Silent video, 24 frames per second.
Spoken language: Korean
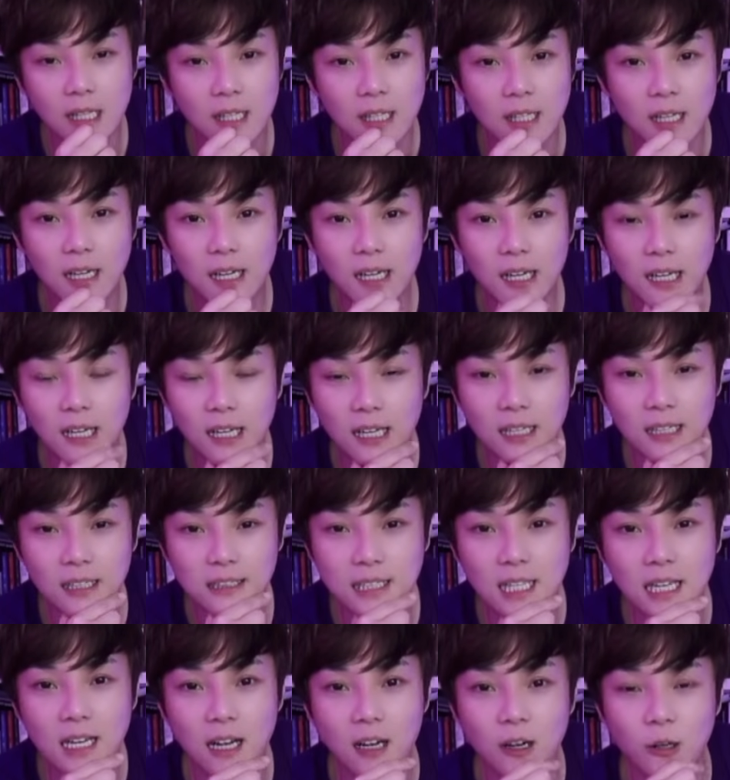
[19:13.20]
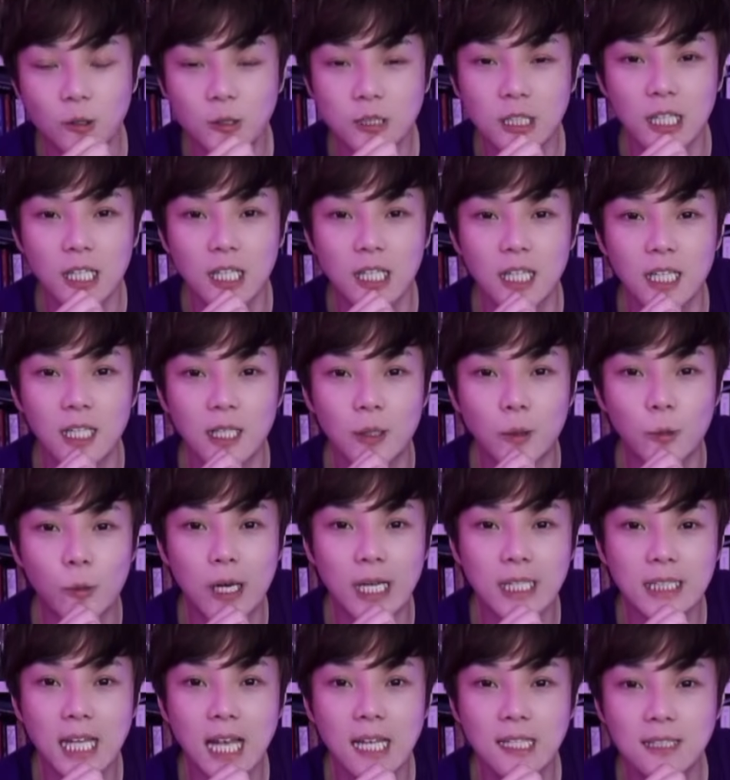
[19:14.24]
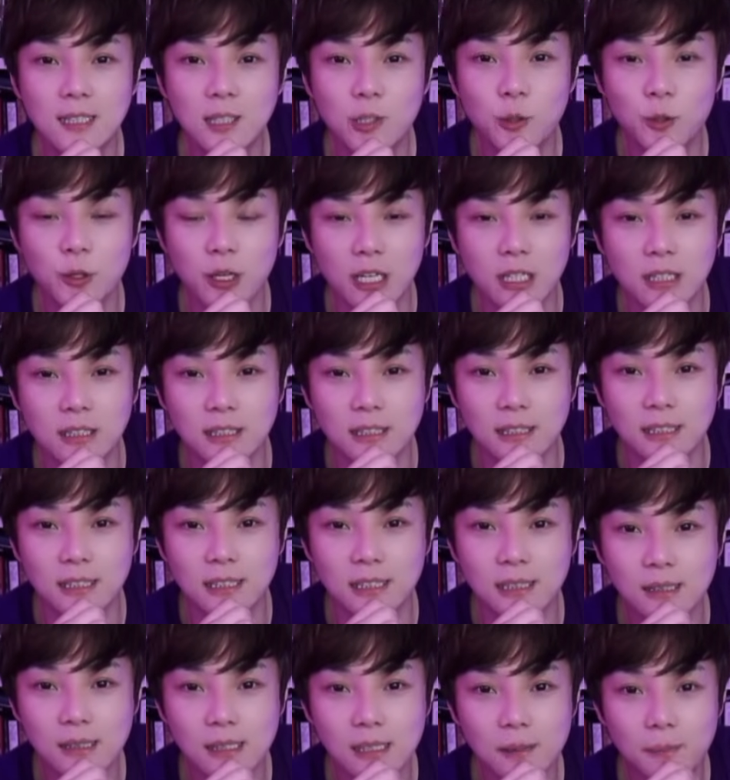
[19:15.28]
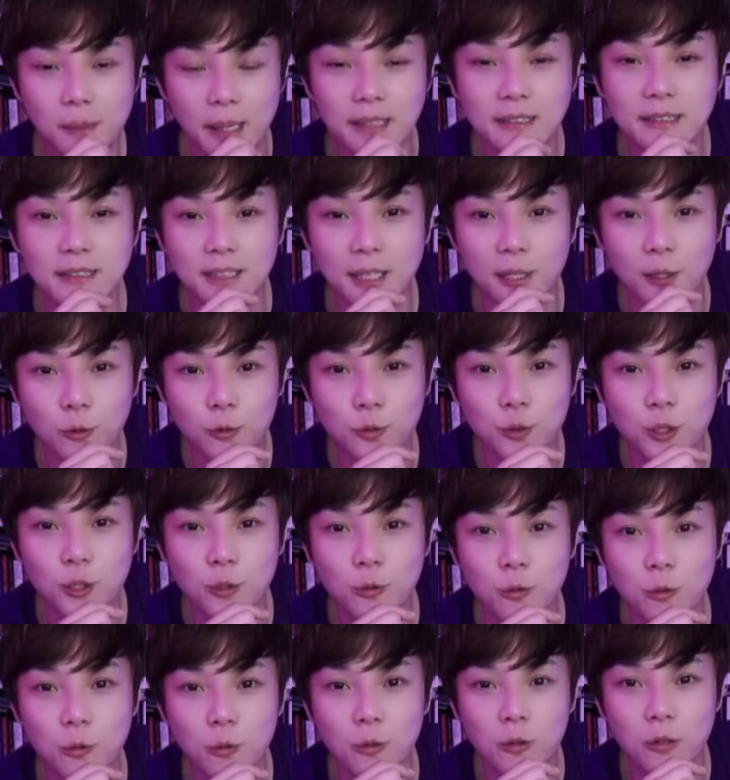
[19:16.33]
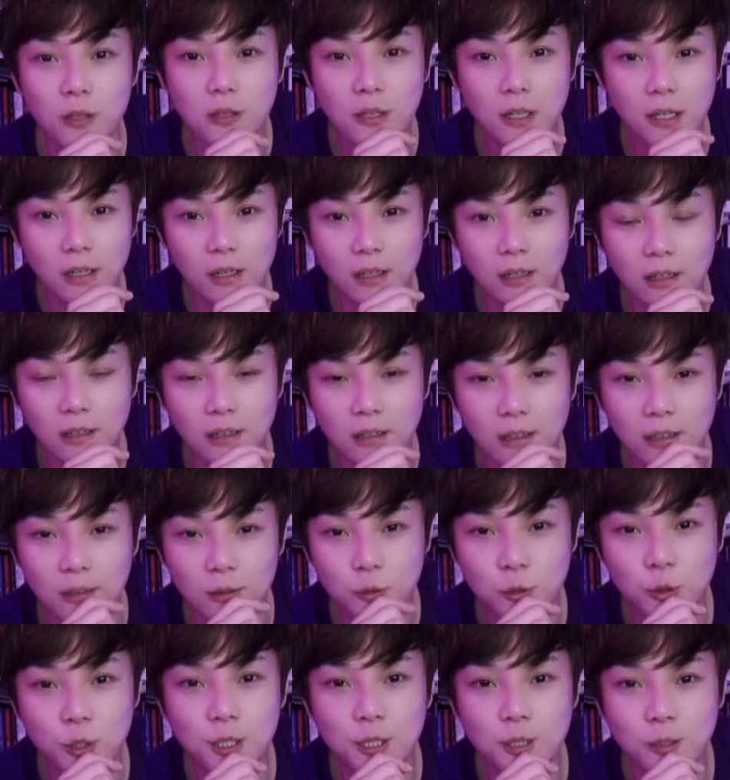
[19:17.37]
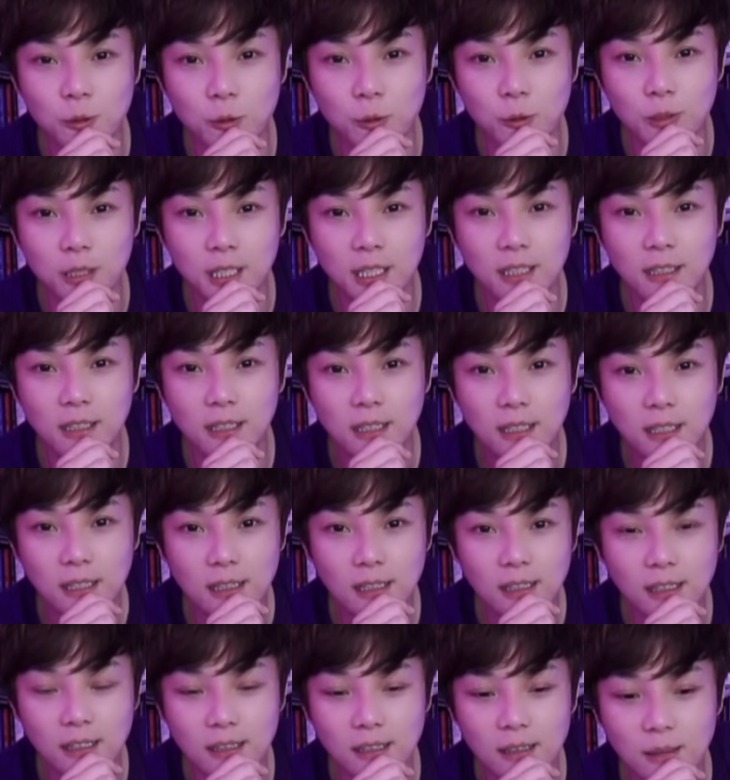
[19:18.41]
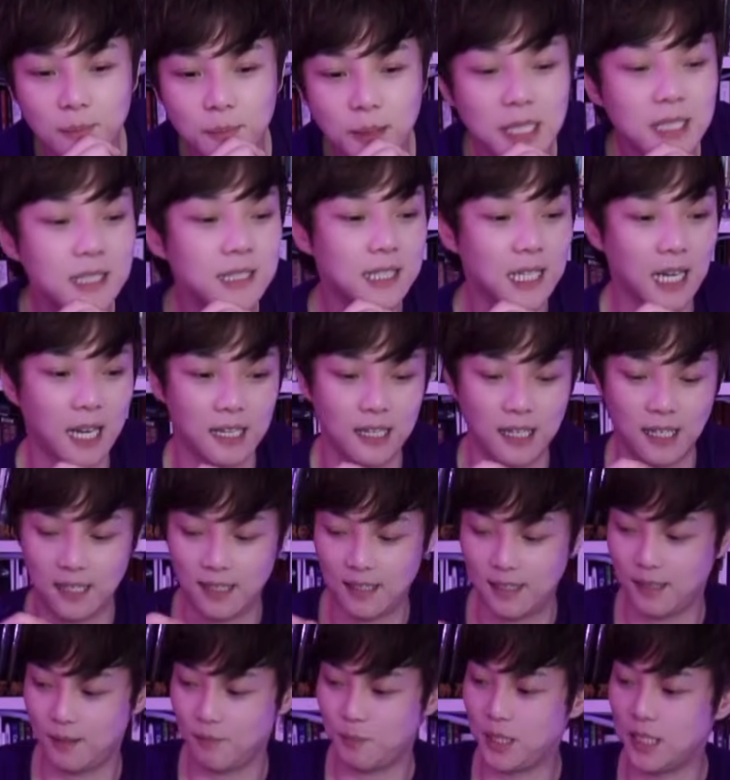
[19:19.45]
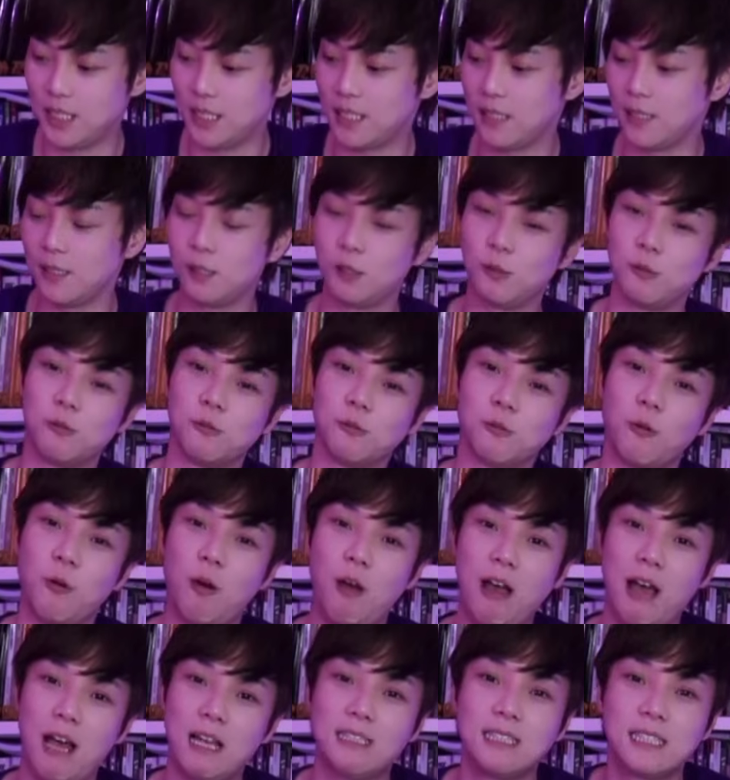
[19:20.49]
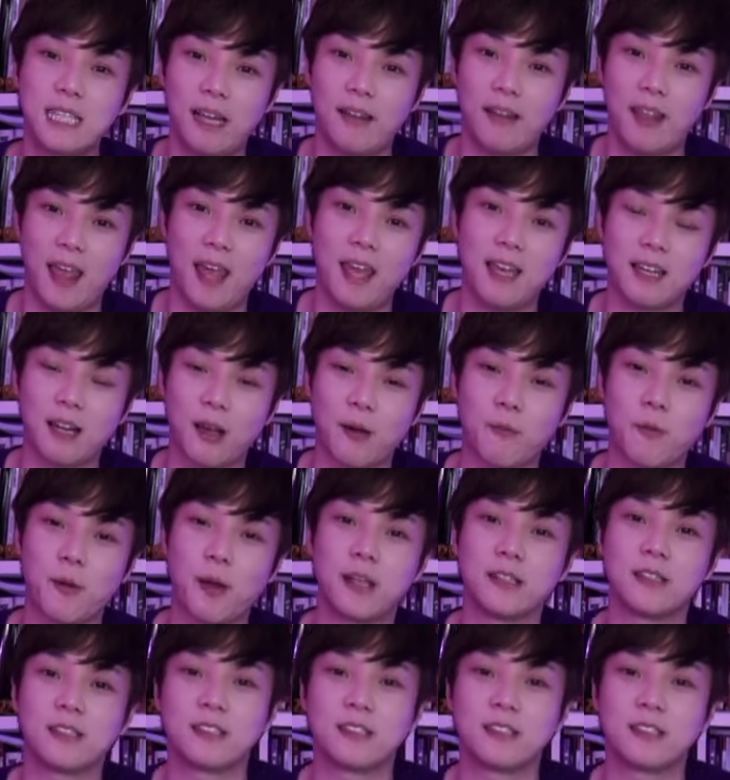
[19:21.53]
아 제가 어제 화산귀환을 봤는데요 주인공 어, 주인공이 어, 빈 자리, 네, 빈 자리를 들고 한 잔해라고 하는